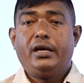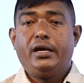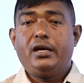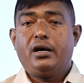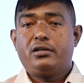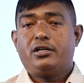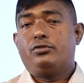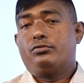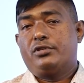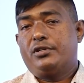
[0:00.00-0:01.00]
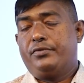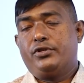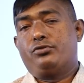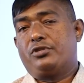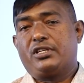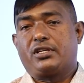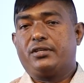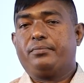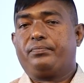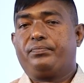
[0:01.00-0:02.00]
এই আটটা টুকরার ভিতর থেকে
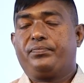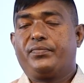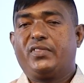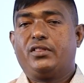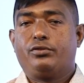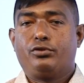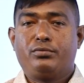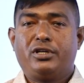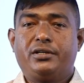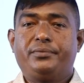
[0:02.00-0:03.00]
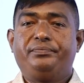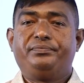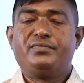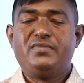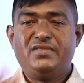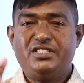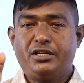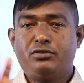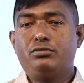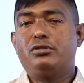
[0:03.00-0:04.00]
তোমরা যে
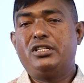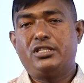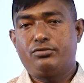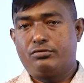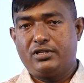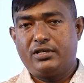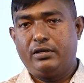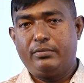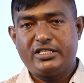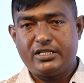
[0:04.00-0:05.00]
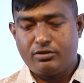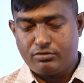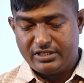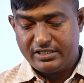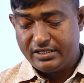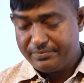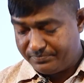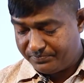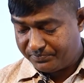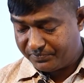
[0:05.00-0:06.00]
কোনো তিনটা টুকরা বাছাই করেছিলাম
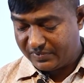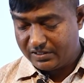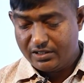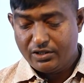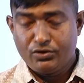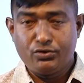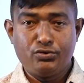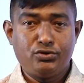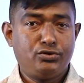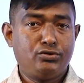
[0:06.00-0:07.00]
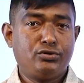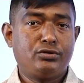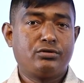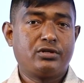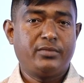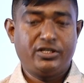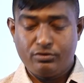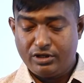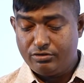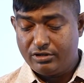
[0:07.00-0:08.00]
দুইজন দুইজন করে বা
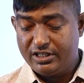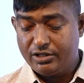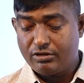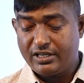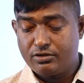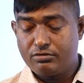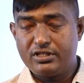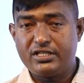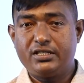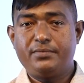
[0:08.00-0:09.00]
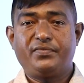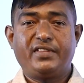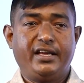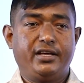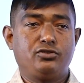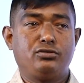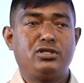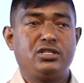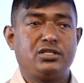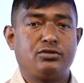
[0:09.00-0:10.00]
জোরে জোরে যেহেতু কাজ করেছিলাম একজন
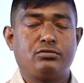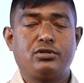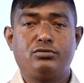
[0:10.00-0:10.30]
তিনটা টুকরা